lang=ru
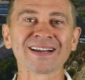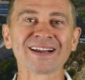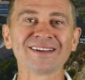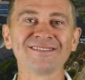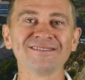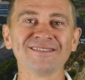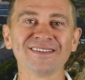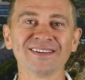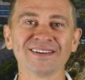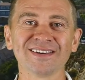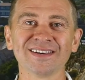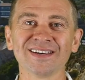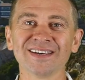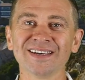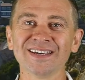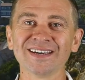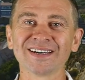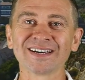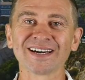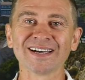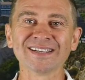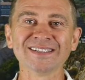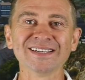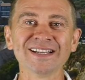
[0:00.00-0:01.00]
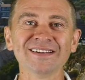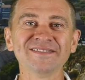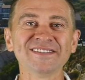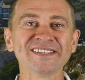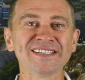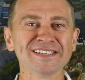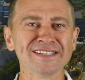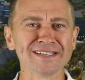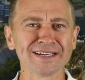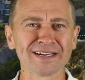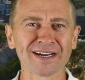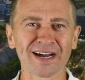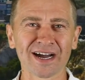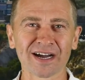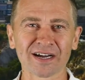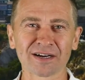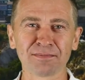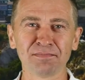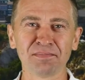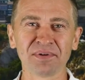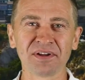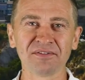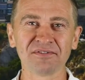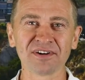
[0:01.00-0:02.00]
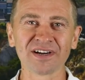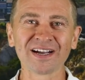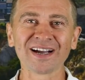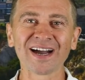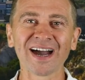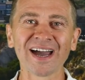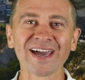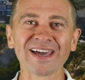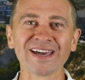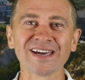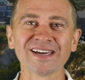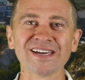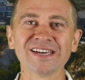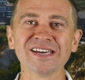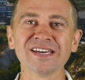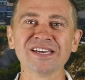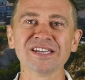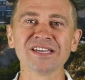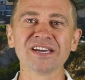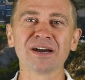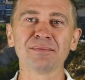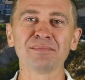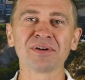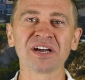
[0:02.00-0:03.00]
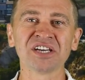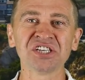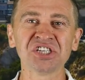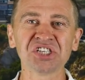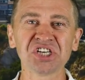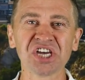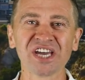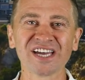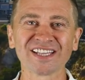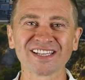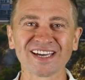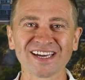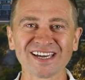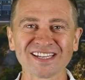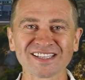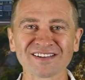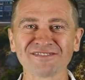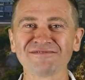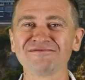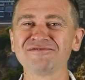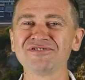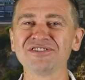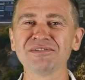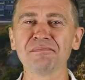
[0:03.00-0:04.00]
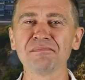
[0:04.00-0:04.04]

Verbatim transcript: до крови и ходили все никак, привыкая и не обращая на это